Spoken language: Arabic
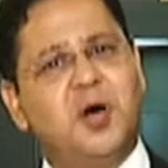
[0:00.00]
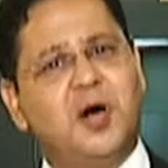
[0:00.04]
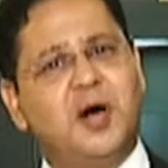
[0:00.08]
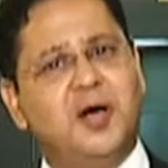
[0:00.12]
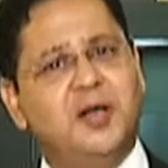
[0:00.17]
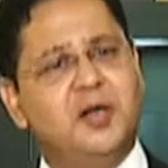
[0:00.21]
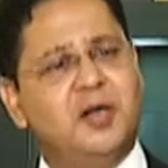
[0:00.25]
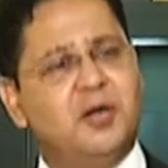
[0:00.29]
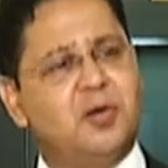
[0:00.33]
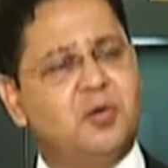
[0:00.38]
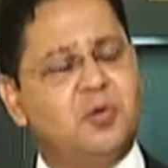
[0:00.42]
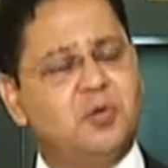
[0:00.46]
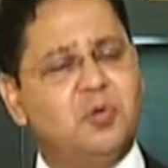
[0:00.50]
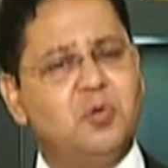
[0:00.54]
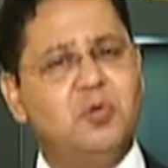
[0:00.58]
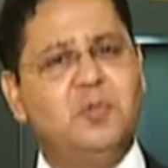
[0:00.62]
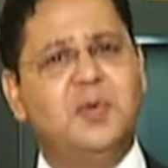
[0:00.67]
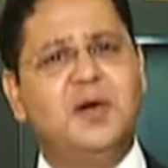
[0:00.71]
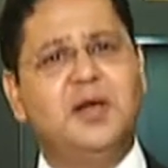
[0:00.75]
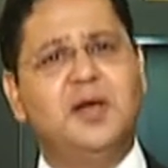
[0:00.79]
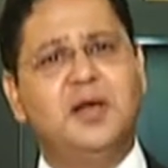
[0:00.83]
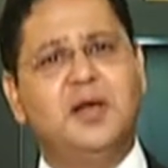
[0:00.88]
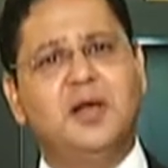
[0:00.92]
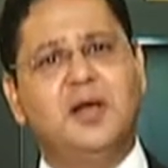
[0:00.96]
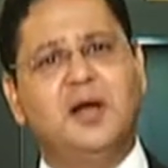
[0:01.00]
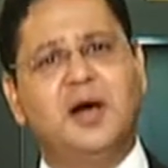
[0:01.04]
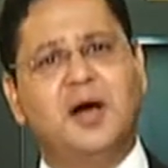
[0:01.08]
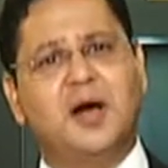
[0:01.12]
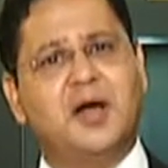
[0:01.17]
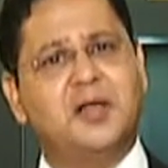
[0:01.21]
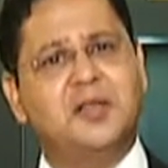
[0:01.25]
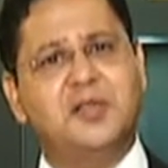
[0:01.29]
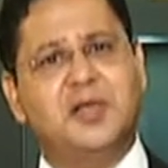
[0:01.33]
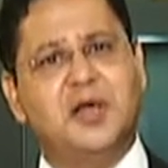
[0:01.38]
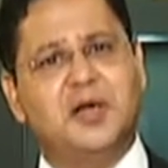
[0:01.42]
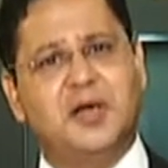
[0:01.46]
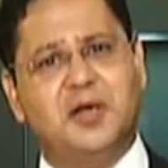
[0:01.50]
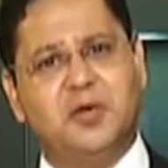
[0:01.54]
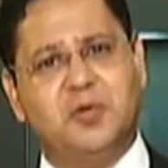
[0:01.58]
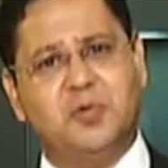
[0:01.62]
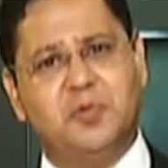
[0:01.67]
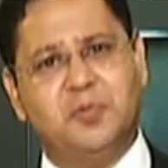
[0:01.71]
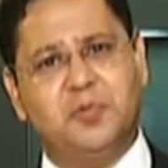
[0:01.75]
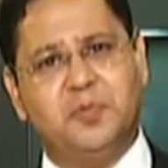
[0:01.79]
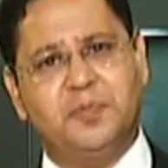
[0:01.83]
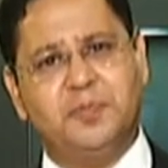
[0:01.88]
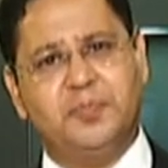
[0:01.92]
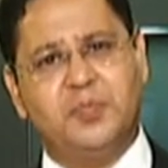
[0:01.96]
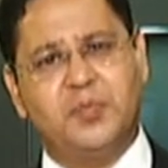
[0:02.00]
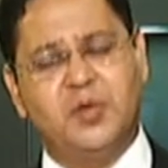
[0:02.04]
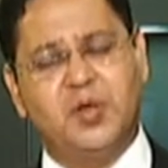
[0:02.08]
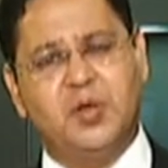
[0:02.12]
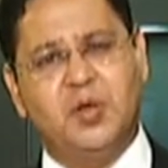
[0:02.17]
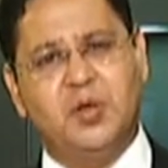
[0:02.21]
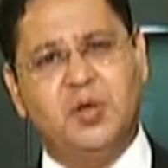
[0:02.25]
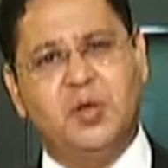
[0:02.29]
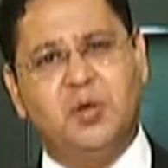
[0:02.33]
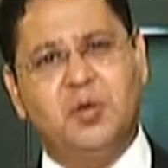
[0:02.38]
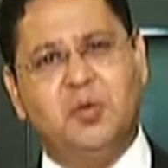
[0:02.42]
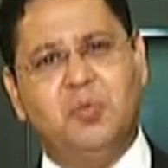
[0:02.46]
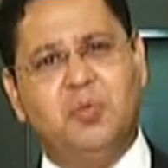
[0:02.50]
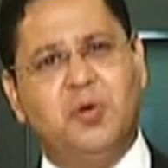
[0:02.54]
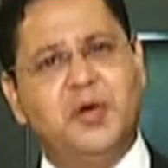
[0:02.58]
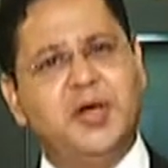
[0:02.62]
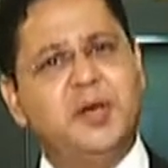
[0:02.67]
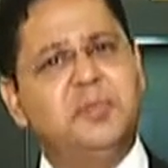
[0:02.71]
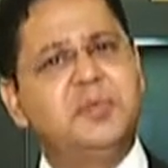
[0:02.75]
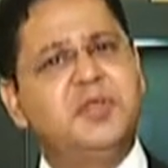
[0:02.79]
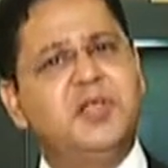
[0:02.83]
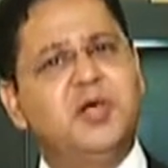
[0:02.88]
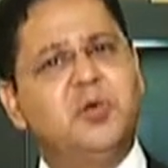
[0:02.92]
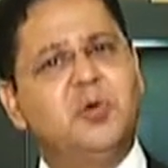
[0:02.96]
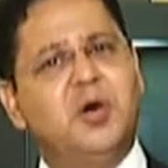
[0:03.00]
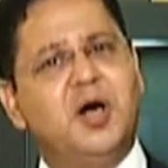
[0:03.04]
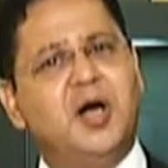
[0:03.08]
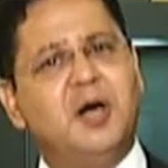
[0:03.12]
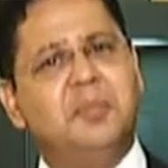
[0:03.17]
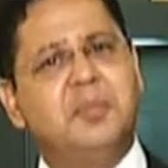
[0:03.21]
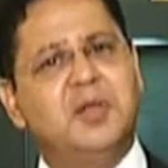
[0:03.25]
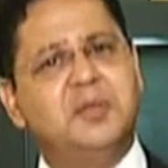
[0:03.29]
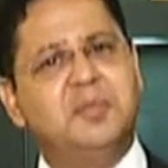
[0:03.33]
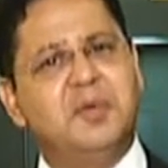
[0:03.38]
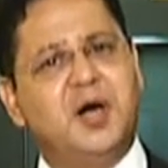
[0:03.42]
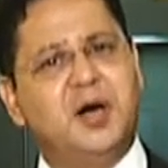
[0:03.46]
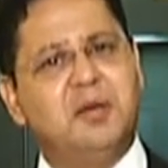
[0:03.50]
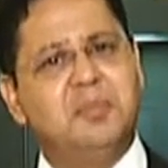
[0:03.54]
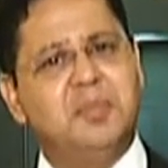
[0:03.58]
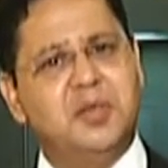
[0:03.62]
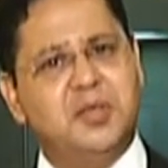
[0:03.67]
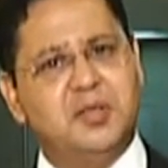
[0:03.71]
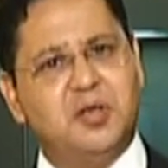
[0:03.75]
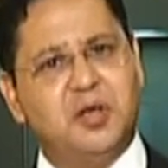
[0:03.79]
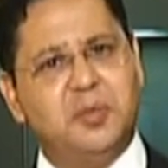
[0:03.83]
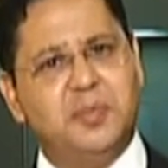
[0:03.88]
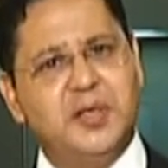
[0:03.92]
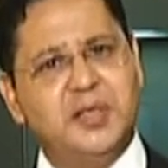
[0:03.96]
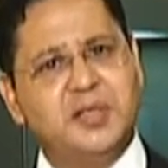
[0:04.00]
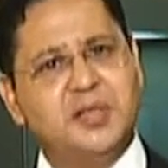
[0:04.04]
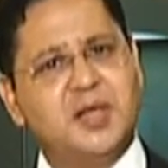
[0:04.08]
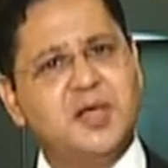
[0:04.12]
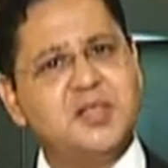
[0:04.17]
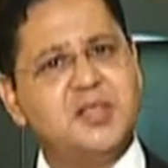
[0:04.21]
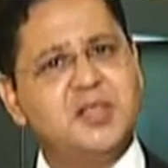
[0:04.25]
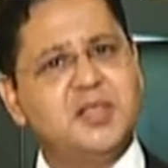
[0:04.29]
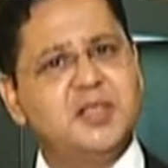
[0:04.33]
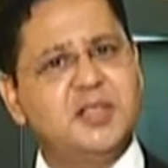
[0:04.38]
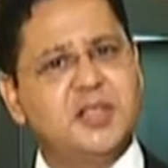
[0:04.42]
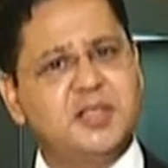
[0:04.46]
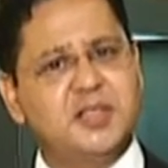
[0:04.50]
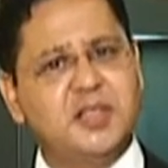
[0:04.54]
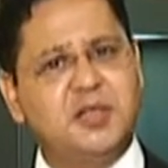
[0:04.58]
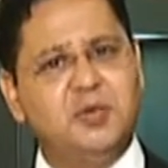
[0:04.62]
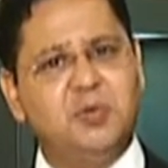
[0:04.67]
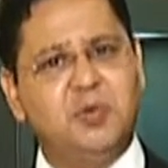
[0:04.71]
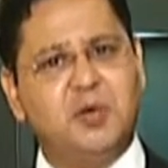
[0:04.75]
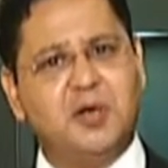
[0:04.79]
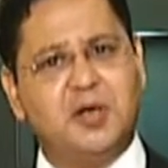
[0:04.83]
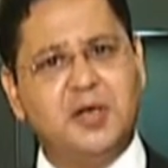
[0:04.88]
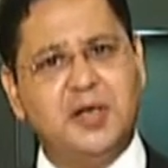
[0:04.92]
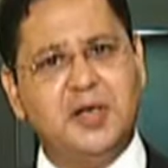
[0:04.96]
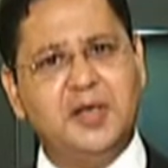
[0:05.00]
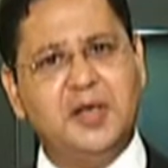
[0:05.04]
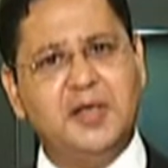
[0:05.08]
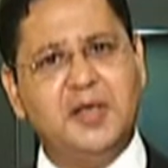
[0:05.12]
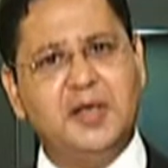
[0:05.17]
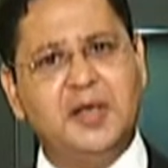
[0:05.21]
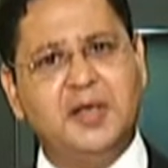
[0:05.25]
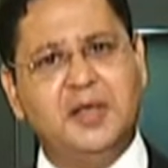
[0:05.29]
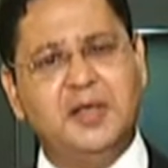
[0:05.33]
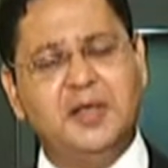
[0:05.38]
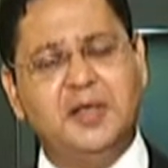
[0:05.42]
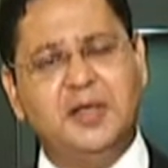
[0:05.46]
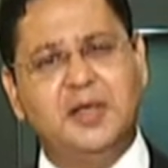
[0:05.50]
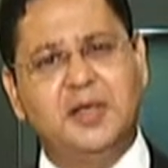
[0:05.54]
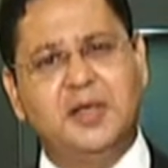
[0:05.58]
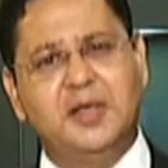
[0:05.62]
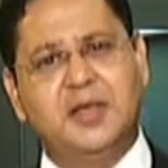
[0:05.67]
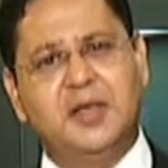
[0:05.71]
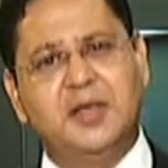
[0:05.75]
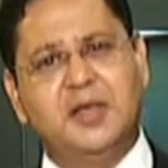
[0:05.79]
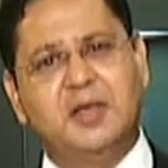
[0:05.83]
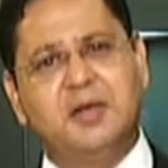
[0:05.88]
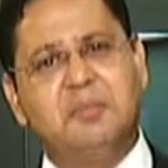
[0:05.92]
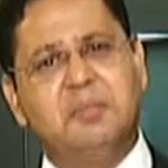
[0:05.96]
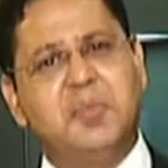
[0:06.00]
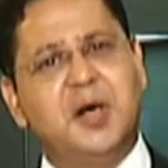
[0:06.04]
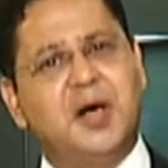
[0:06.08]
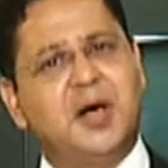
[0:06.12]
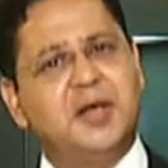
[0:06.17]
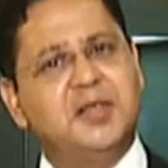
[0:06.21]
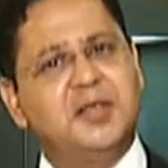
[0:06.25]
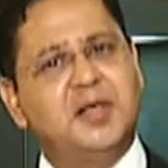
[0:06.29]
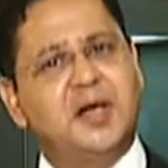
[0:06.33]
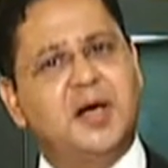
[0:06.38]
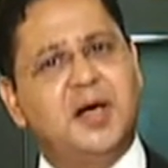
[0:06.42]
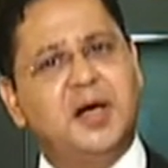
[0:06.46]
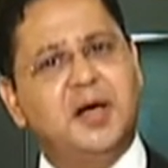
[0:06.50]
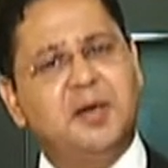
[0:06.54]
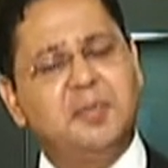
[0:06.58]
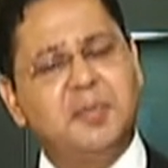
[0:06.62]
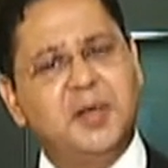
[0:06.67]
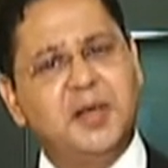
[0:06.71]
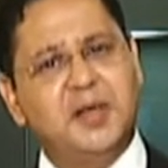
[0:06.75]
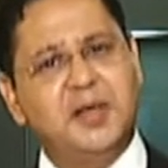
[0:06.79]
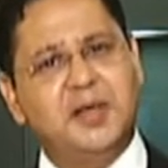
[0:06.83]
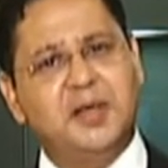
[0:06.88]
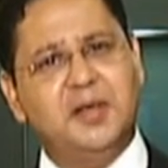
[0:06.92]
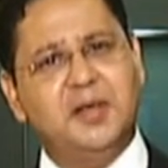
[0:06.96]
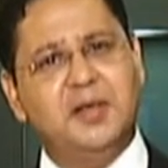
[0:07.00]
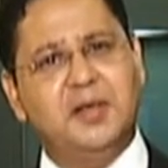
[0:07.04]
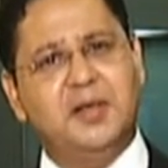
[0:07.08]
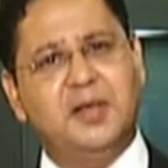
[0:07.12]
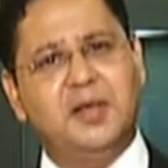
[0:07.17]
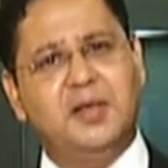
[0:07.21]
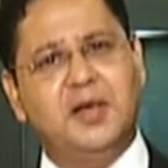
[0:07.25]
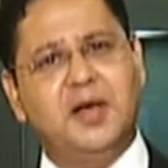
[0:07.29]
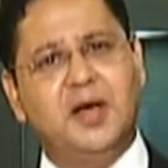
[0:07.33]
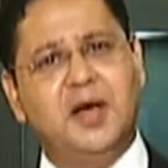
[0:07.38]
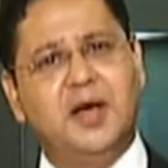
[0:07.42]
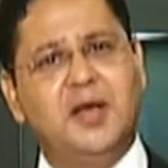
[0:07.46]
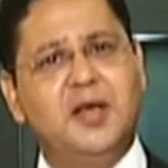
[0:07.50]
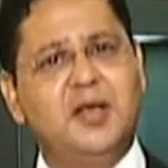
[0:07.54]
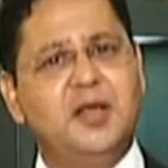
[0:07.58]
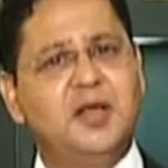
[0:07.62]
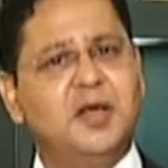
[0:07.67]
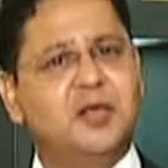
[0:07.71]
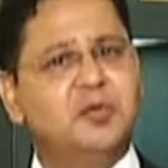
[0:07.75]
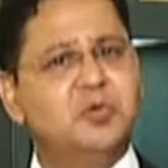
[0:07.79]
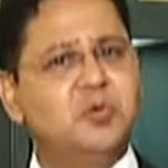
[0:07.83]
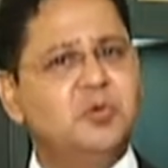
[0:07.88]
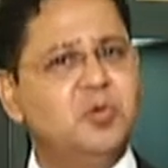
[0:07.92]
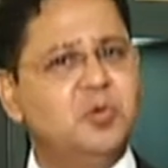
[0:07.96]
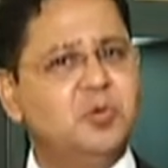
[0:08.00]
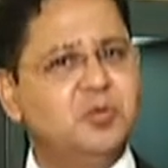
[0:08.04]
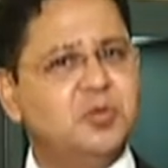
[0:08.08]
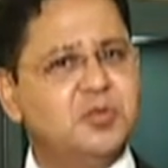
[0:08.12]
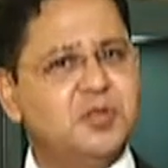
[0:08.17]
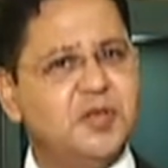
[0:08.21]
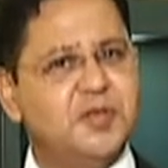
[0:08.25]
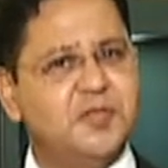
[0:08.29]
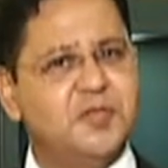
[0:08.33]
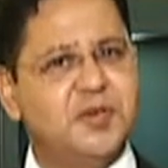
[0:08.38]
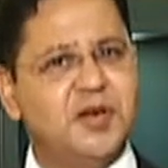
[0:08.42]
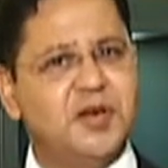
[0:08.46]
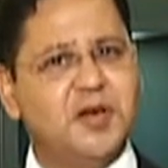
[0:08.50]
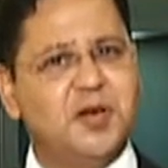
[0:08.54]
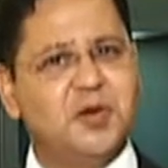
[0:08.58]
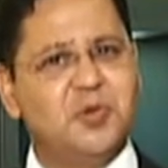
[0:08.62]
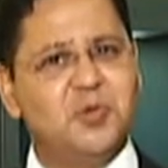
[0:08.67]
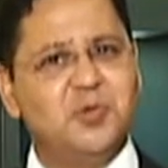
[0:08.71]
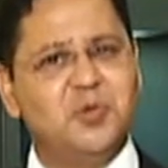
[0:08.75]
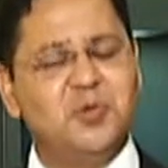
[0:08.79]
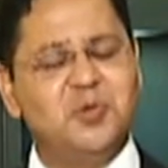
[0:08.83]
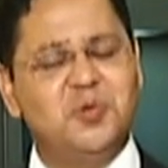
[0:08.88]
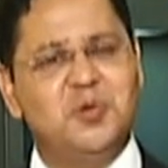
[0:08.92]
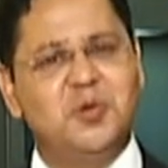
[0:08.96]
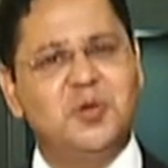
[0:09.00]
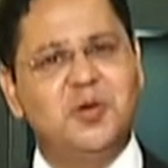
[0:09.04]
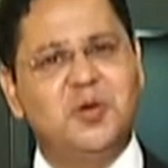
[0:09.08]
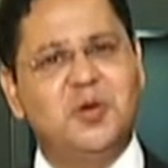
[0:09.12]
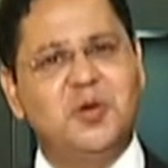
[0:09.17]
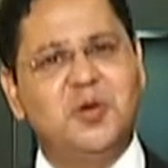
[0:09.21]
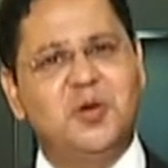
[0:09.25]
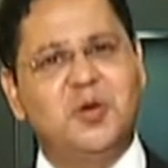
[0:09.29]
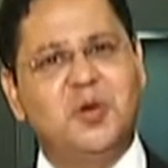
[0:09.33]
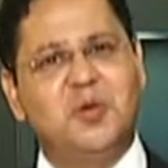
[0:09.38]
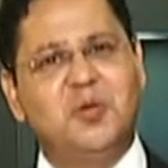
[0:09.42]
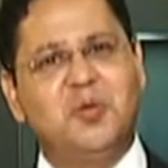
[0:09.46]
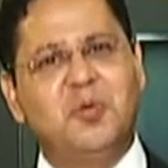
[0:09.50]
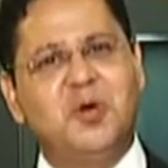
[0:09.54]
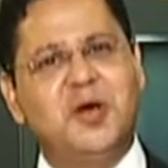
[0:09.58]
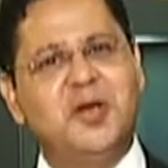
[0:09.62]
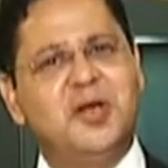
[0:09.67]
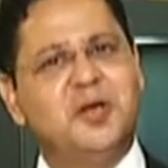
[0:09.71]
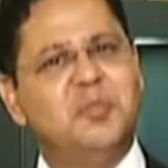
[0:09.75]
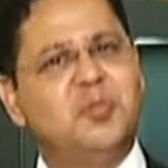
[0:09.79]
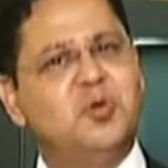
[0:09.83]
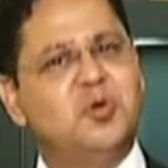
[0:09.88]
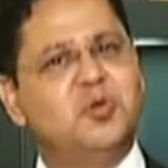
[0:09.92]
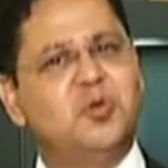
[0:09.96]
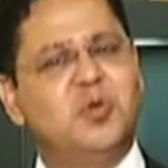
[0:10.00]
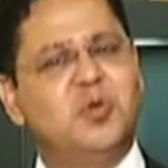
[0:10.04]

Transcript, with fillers: على الربى الأقدار ويبدأ أحمد محمد عبيد قصيدته قائلا بعد عامين هل يطول انتظار ويموت